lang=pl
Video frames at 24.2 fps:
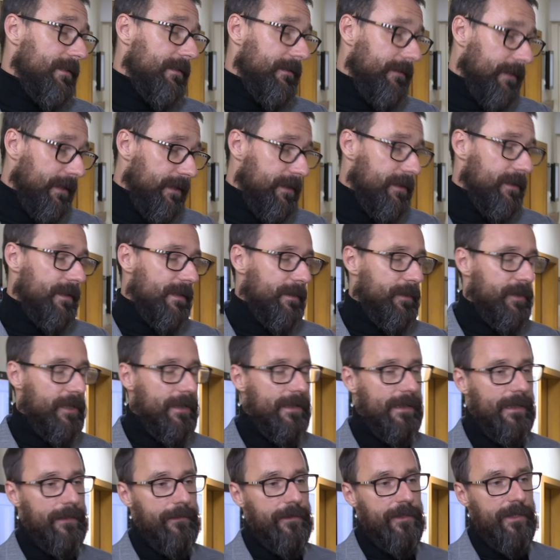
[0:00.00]
co ważne, z
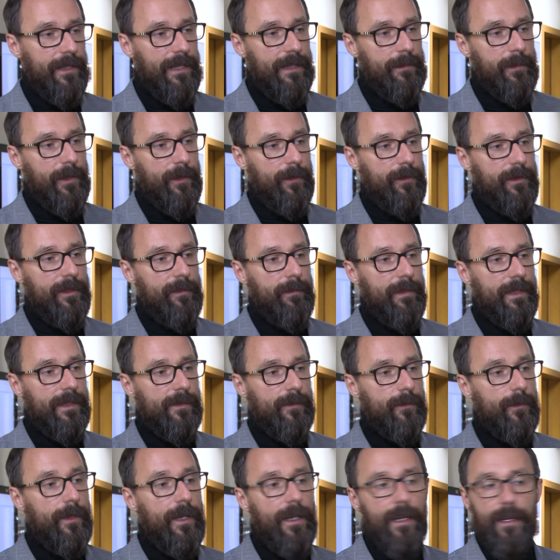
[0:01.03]
przedstawicielami
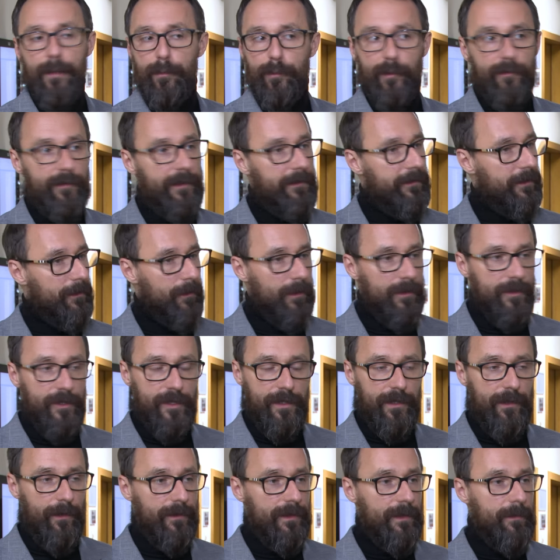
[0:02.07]
Holdimexu mówi
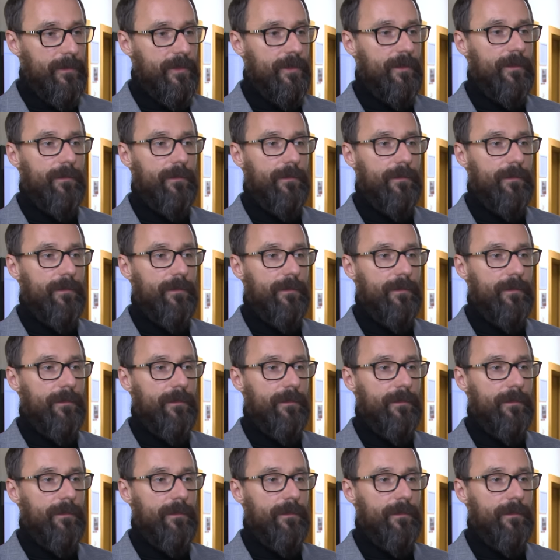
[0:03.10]
wyłącznie o tym,